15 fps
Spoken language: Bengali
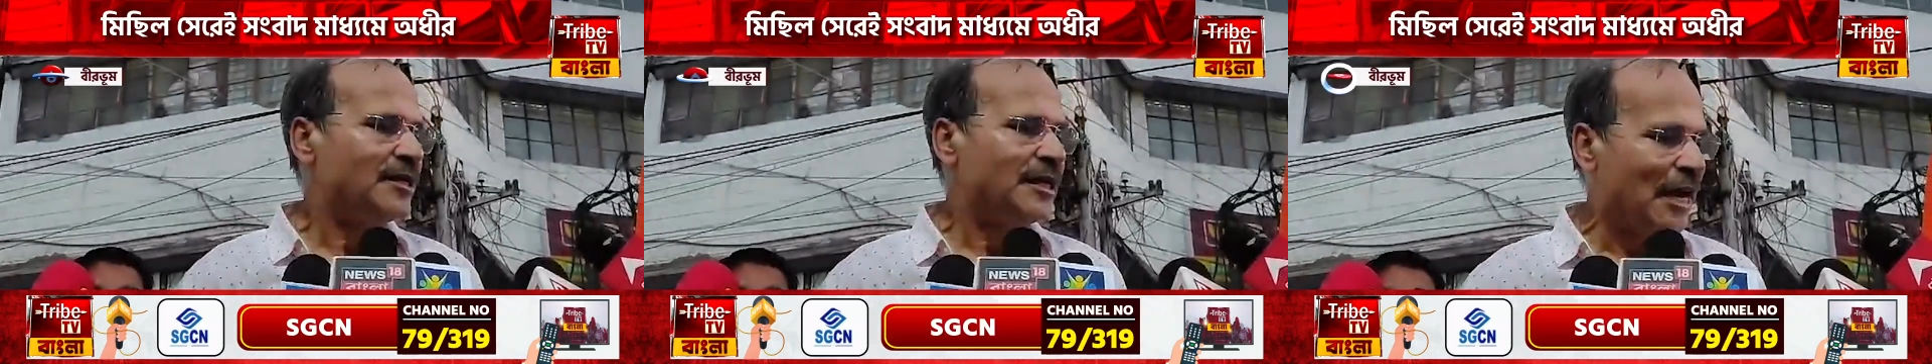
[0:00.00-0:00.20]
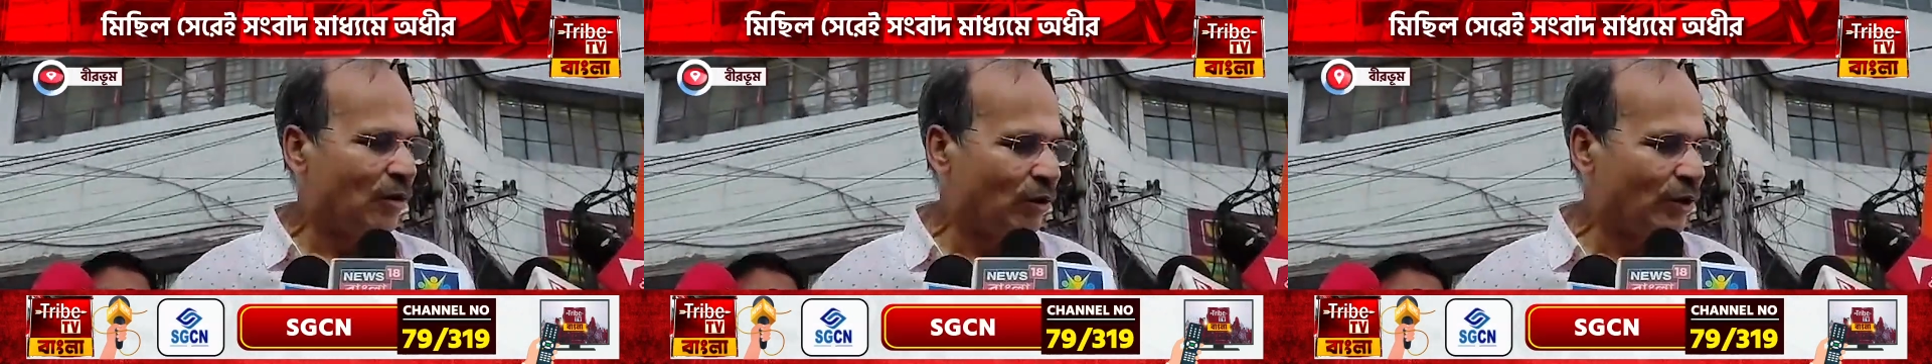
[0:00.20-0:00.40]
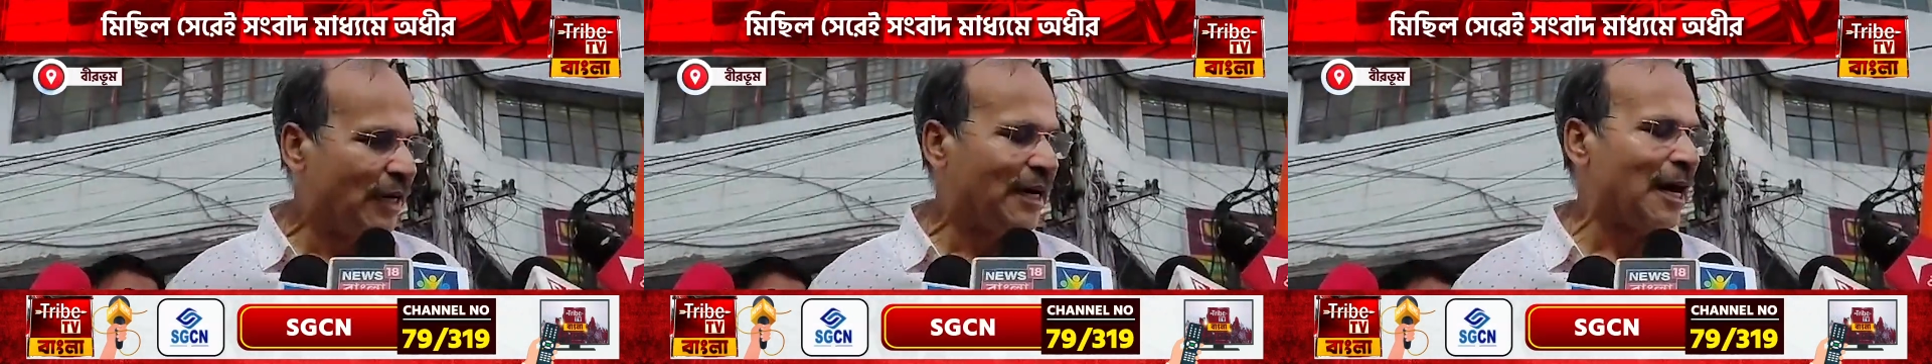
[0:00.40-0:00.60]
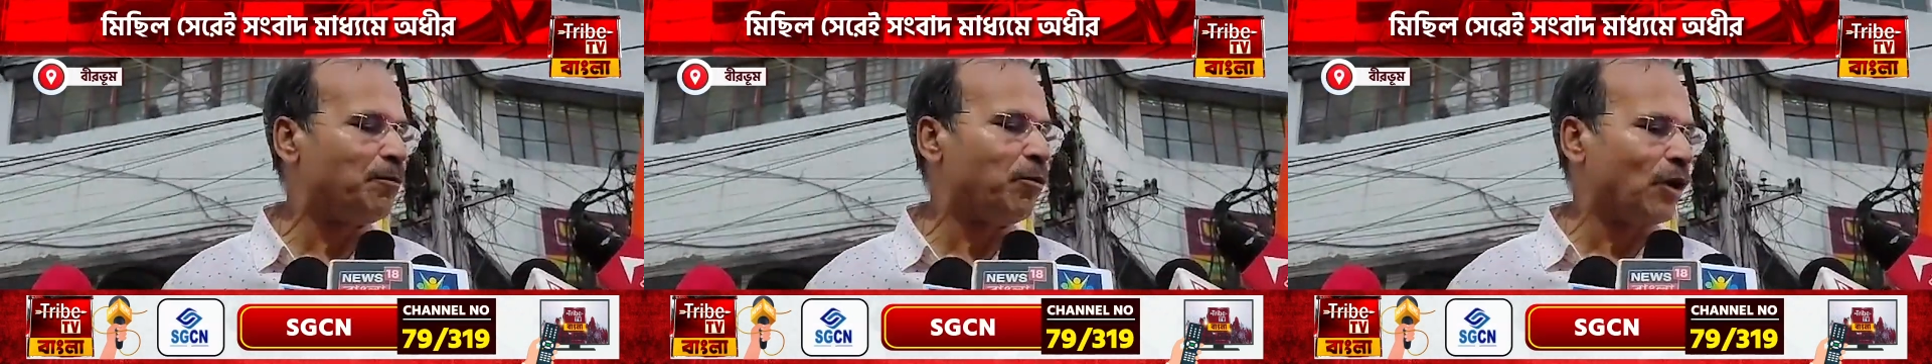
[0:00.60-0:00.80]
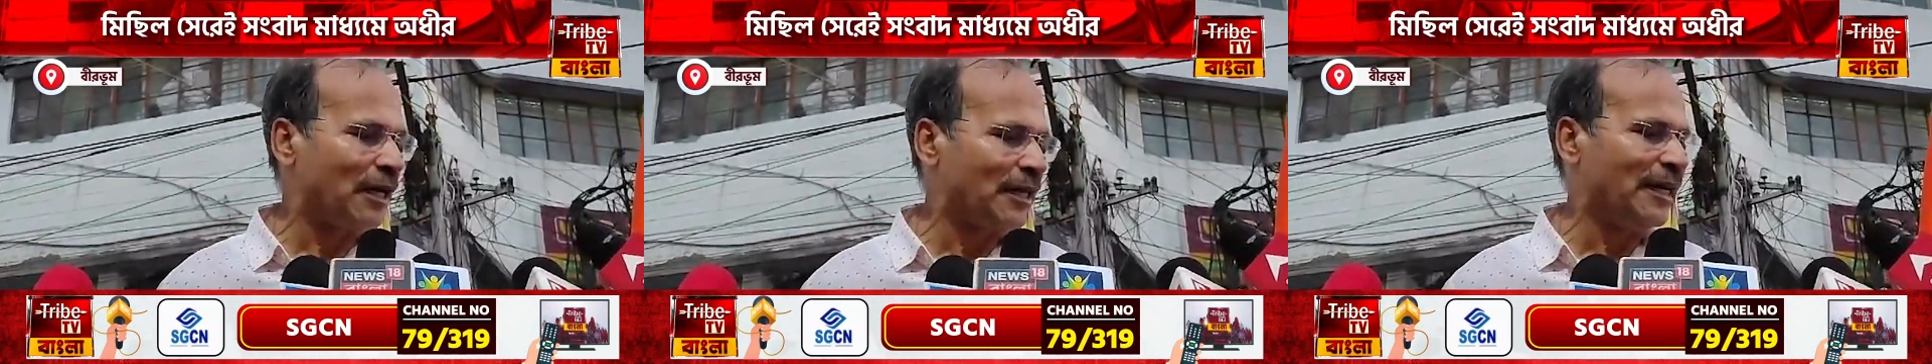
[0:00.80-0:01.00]
সেই অধিকার
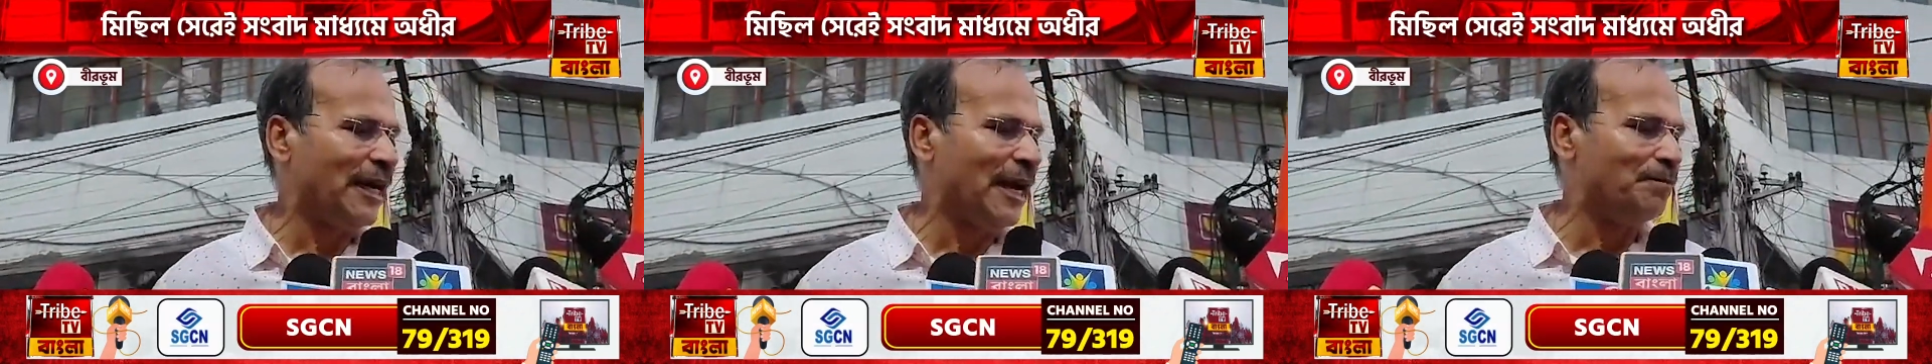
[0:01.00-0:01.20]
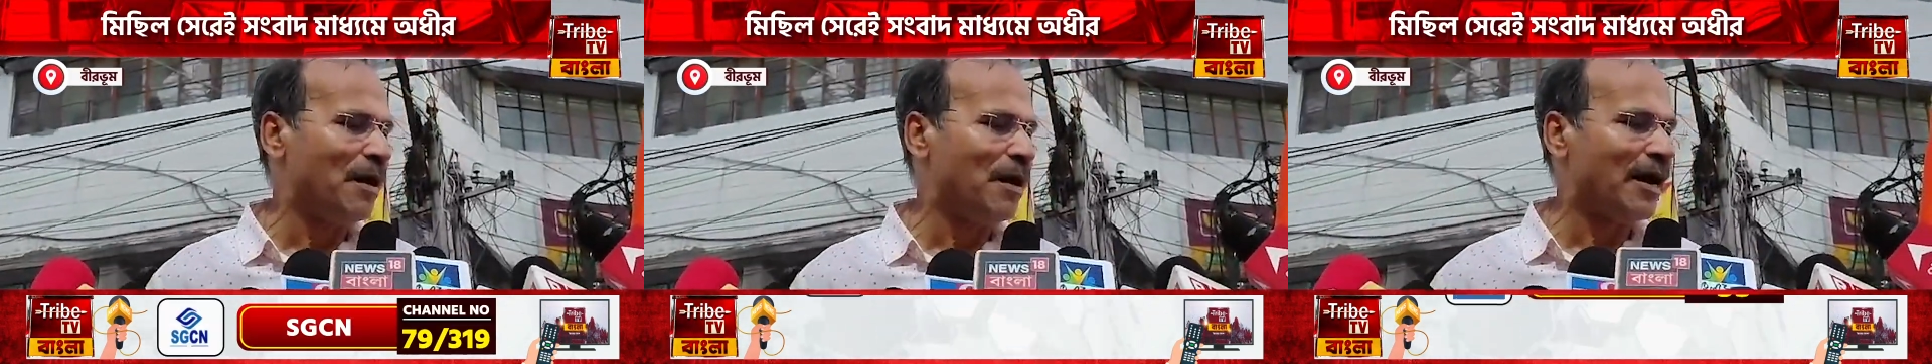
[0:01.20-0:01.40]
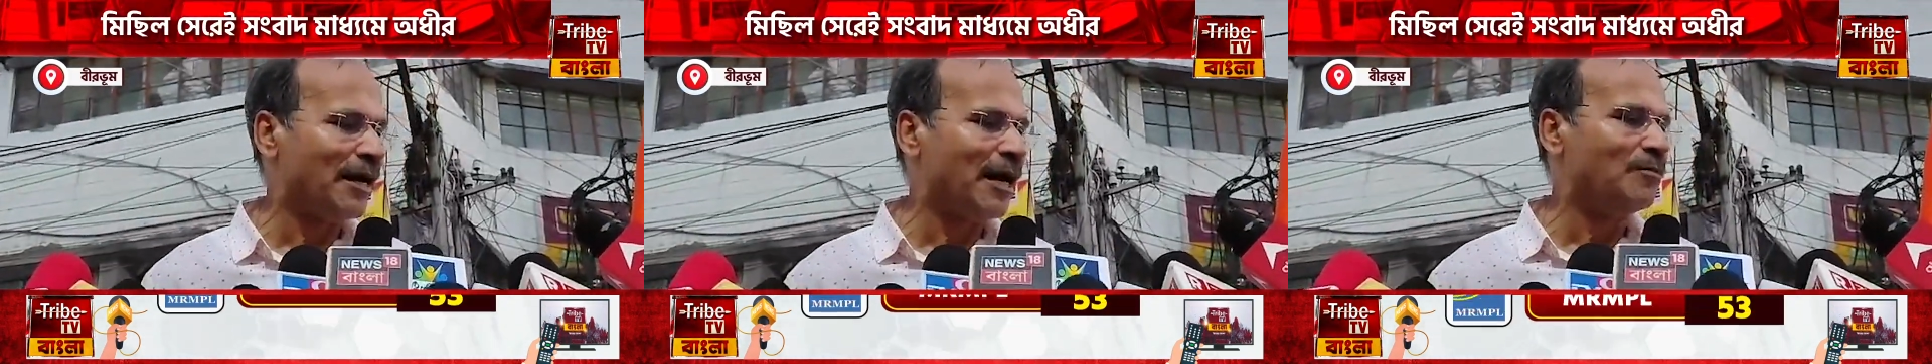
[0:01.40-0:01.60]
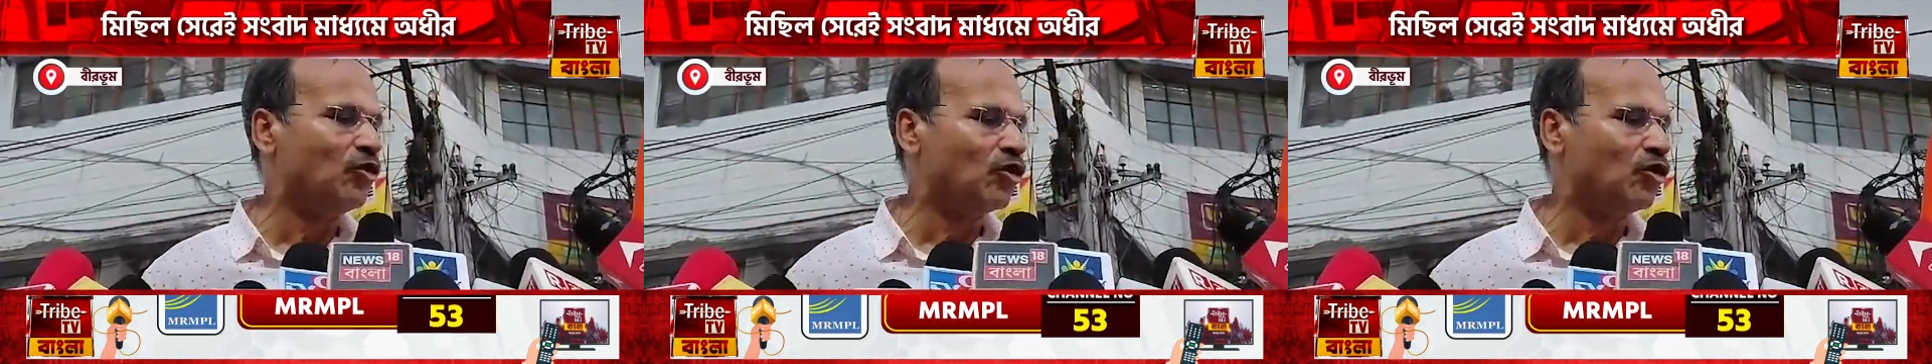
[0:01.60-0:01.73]
ফলাতে গিয়ে বাংলার